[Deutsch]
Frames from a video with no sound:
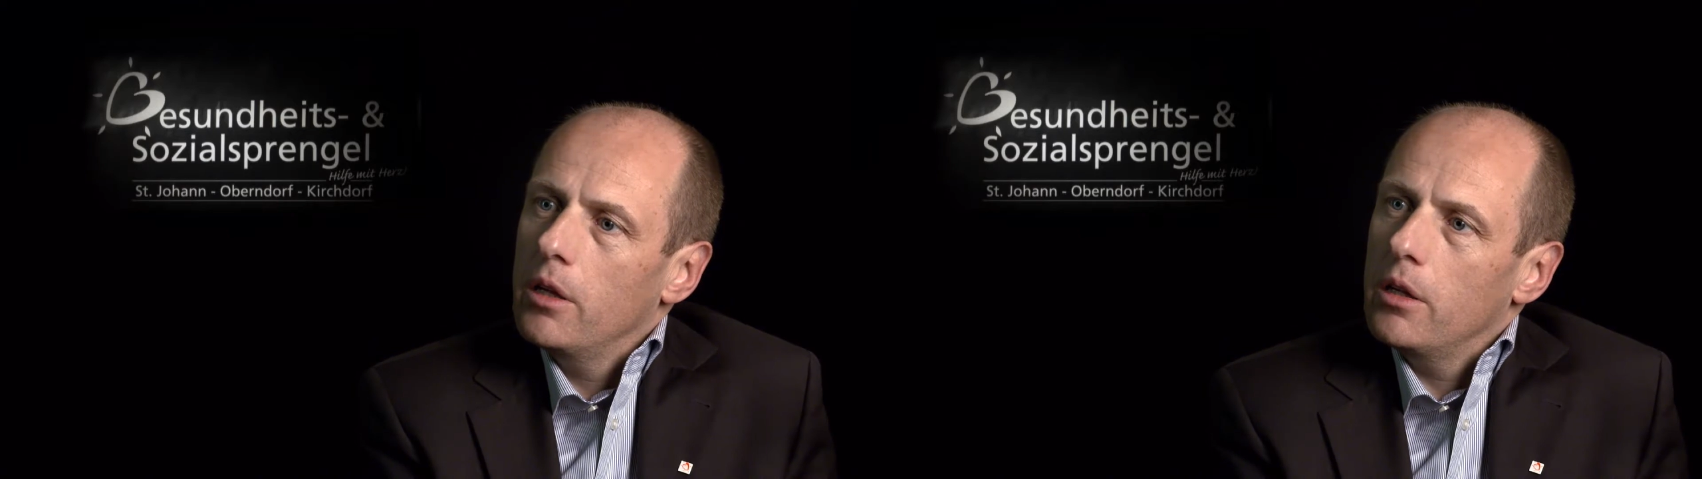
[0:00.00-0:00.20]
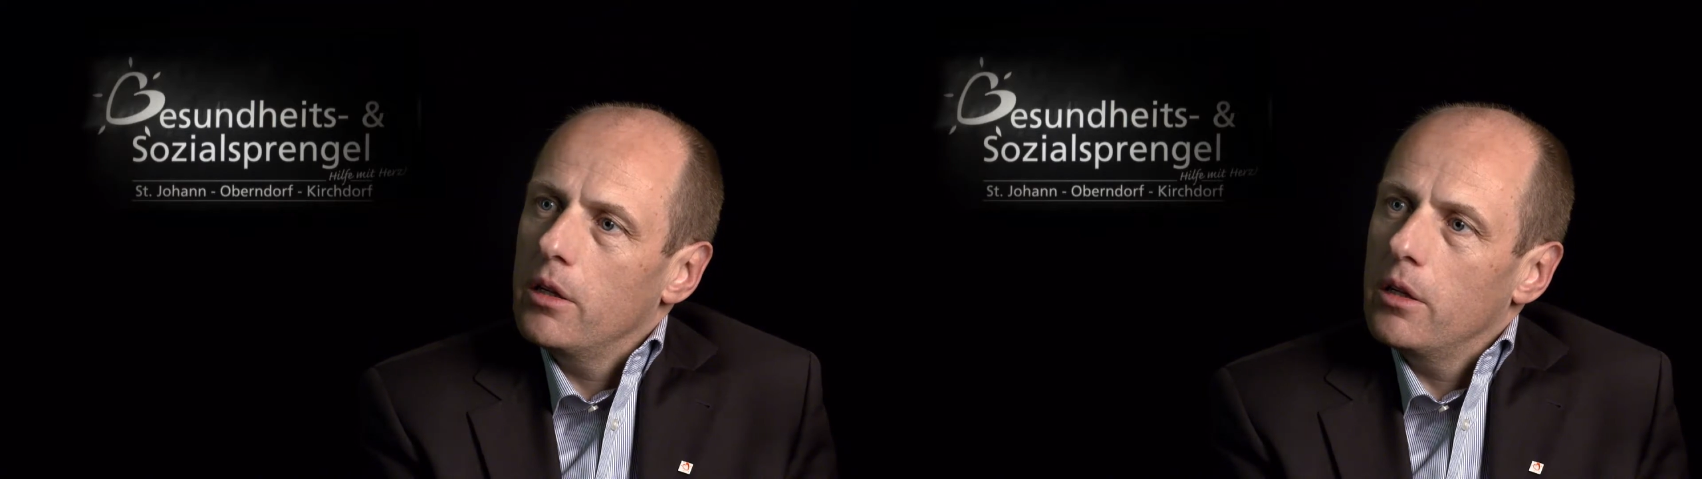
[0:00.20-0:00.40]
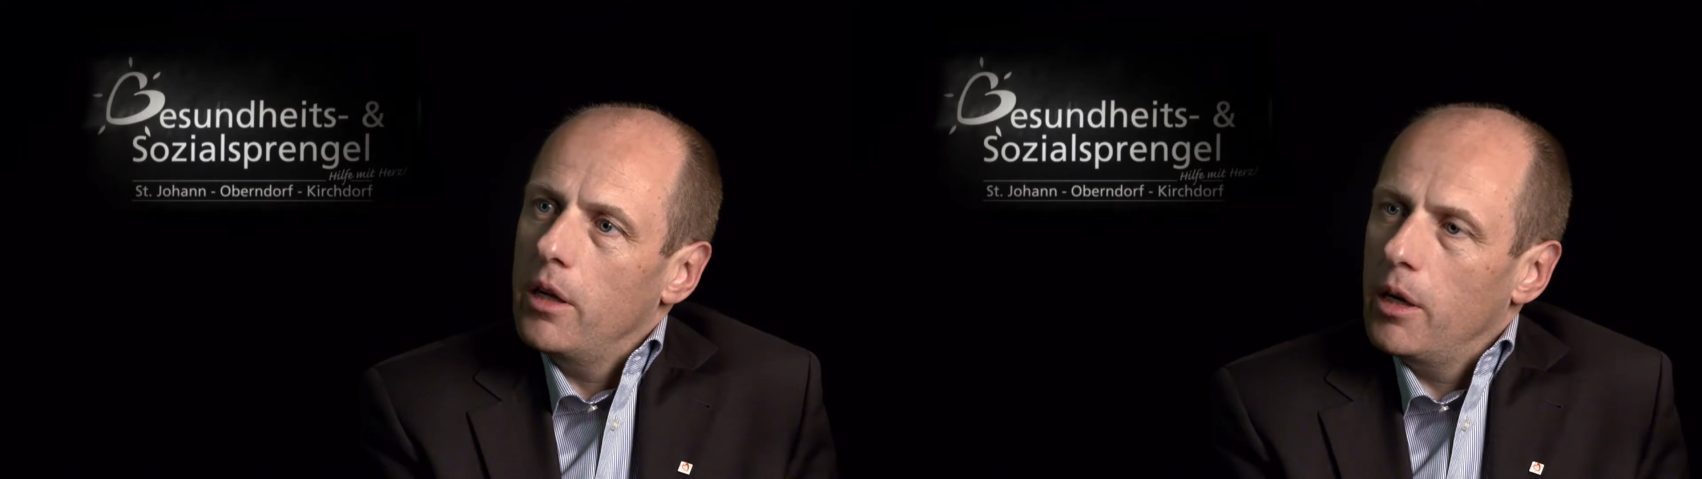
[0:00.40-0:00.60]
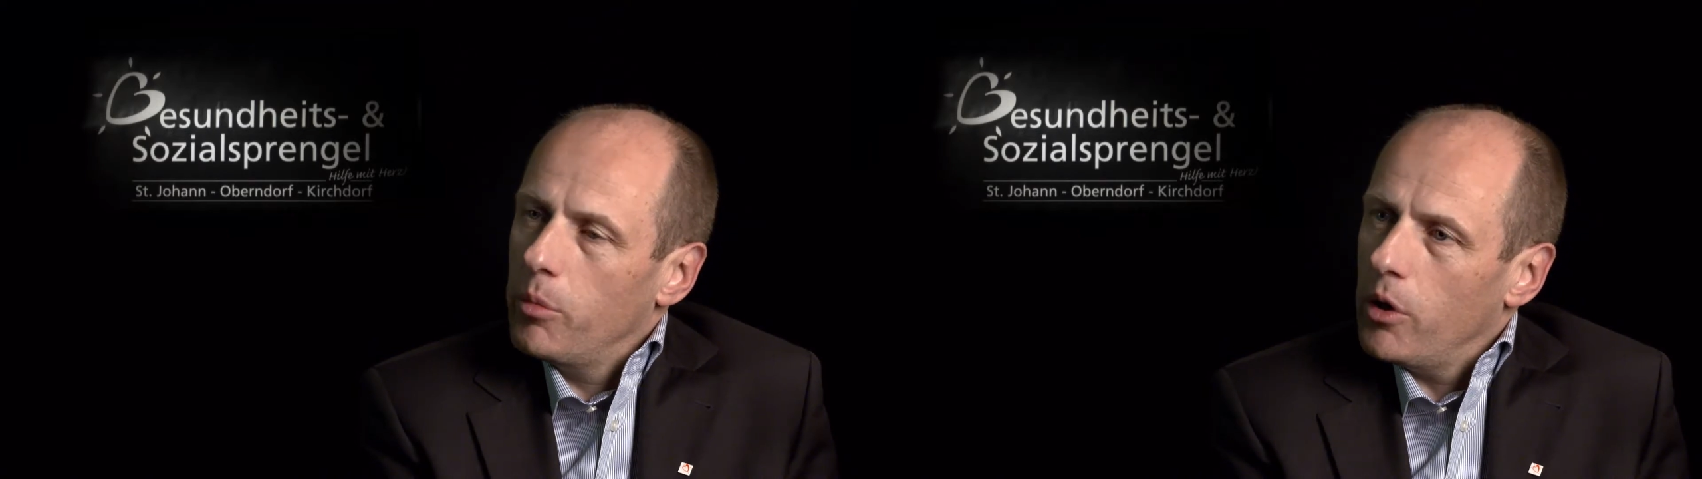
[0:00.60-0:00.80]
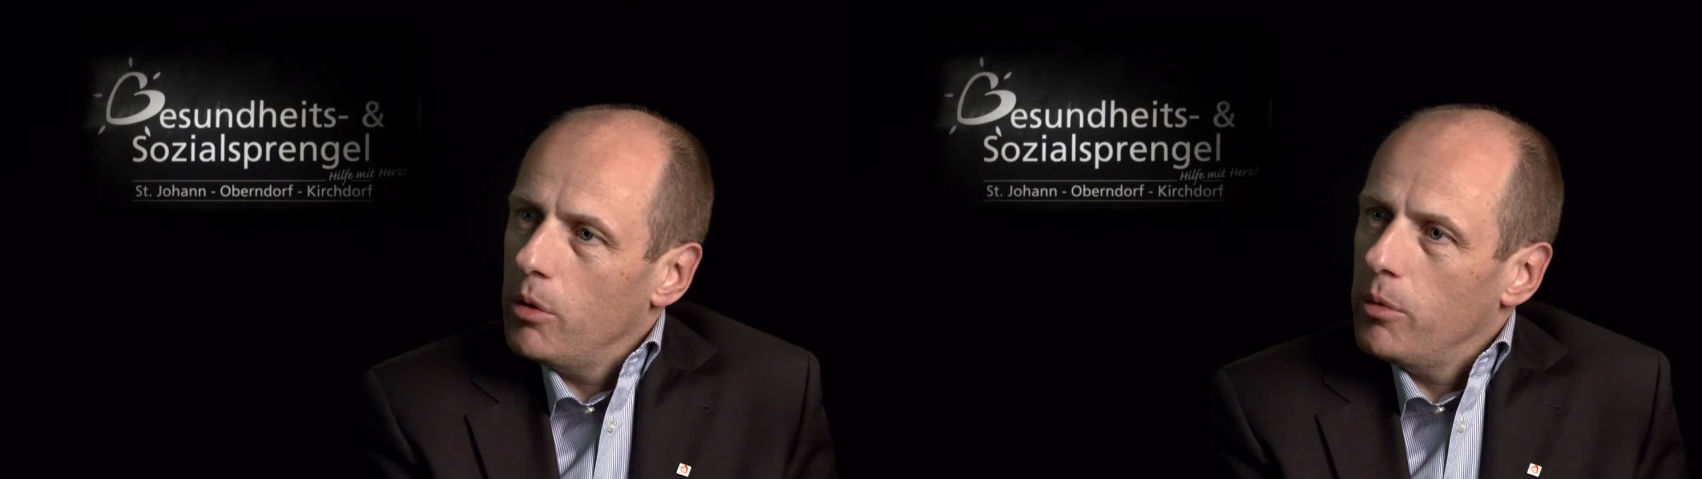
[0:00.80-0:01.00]
äh, eng
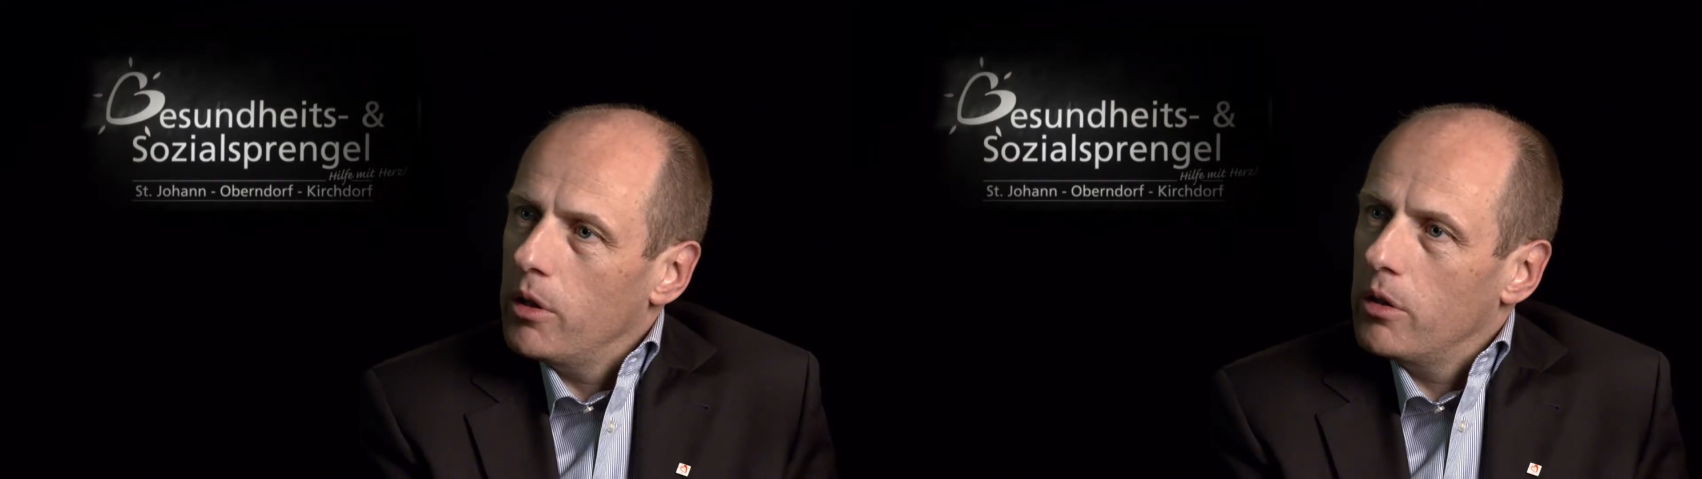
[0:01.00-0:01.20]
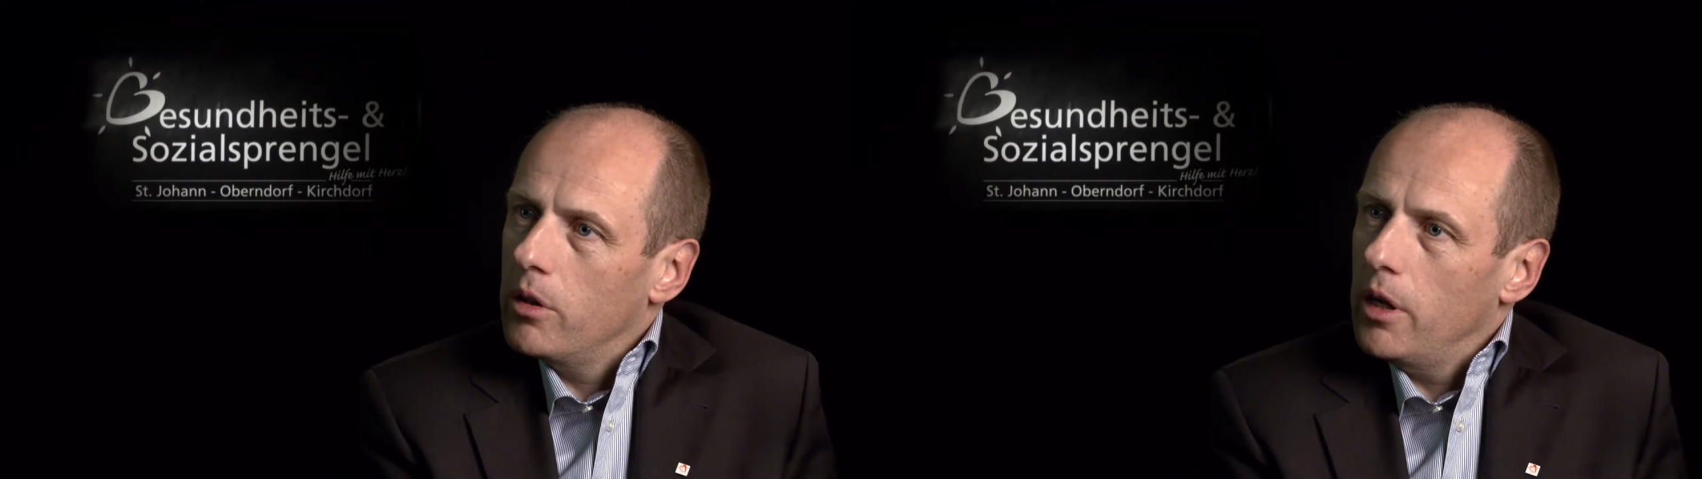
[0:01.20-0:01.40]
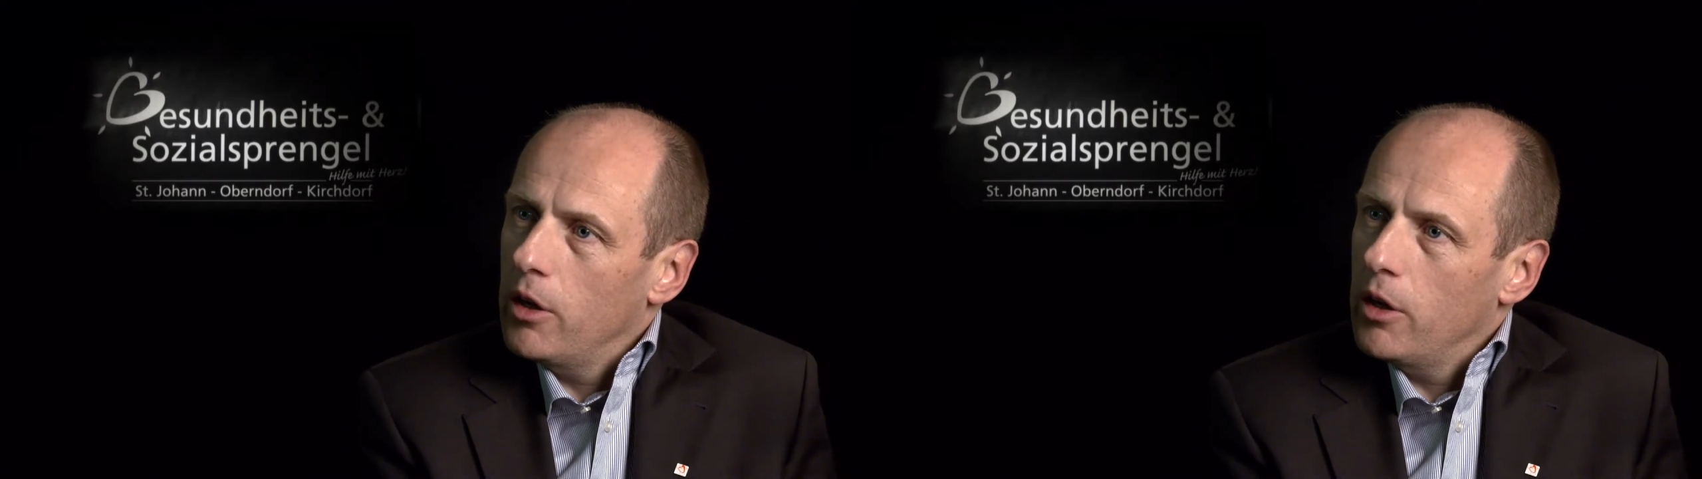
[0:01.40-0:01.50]
bearbeiten,